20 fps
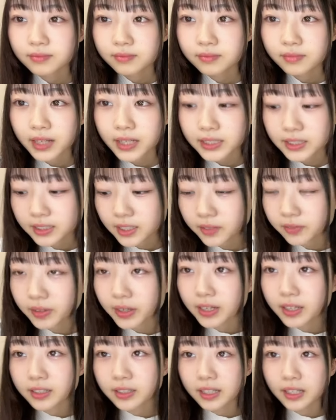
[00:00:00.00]
明日
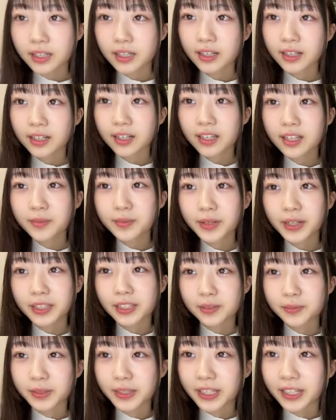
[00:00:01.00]
は赤から鍋が
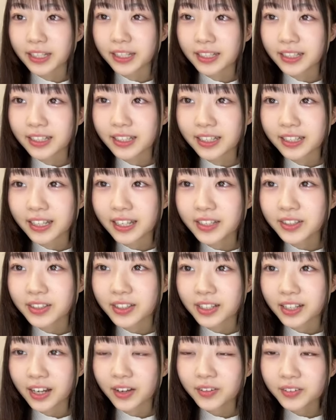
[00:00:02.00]
食べたい難易度
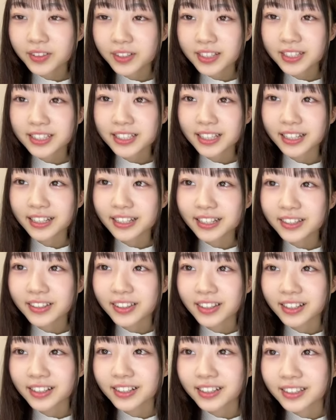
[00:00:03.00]
高いあ本当ですか難易
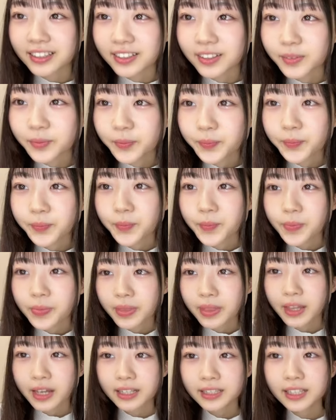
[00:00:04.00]
度高かった
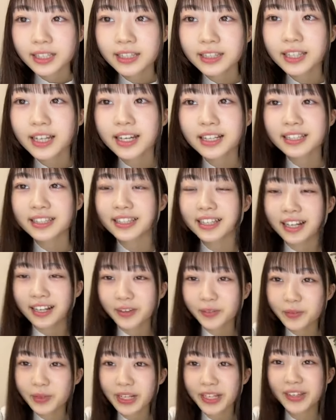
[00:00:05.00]
当たったいった
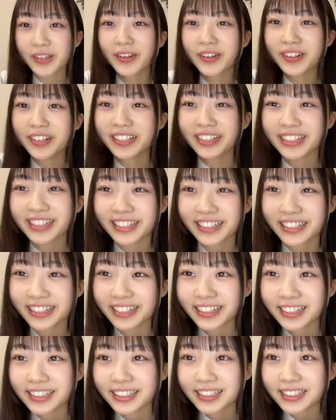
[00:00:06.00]
おめでとう
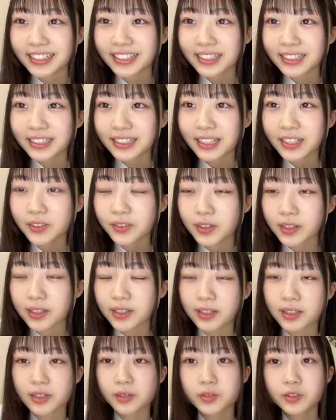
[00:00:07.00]
何の唐
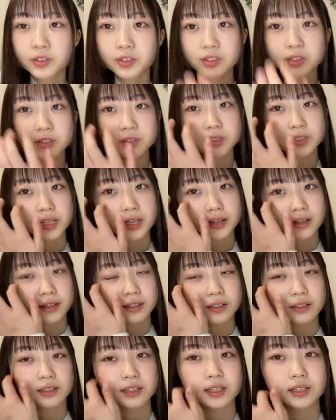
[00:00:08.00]
揚げ普通のね唐
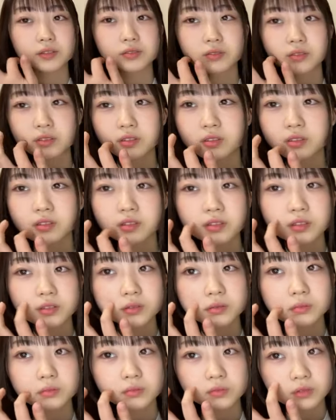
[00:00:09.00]
揚げ普通
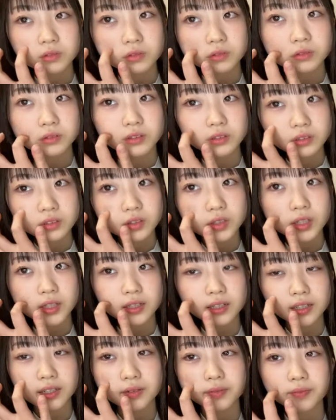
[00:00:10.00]
のもう普通の唐
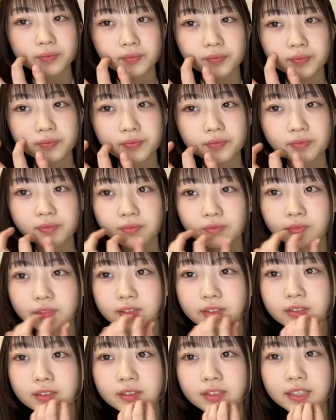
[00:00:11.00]
揚げ普
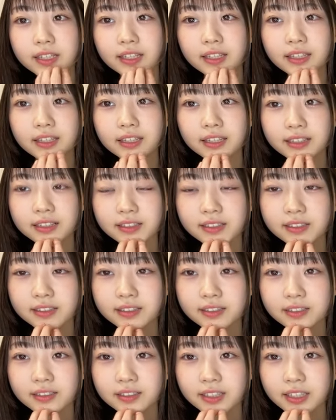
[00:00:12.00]
通にやった普
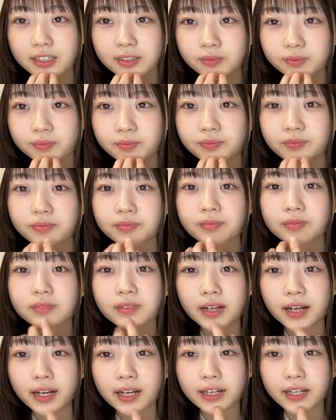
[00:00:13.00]
通に
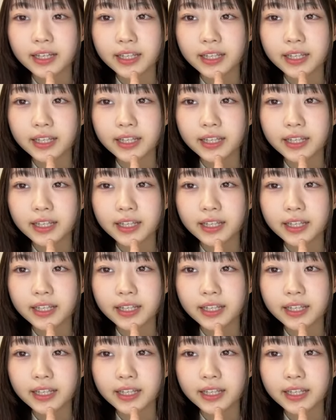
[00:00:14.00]
唐揚げ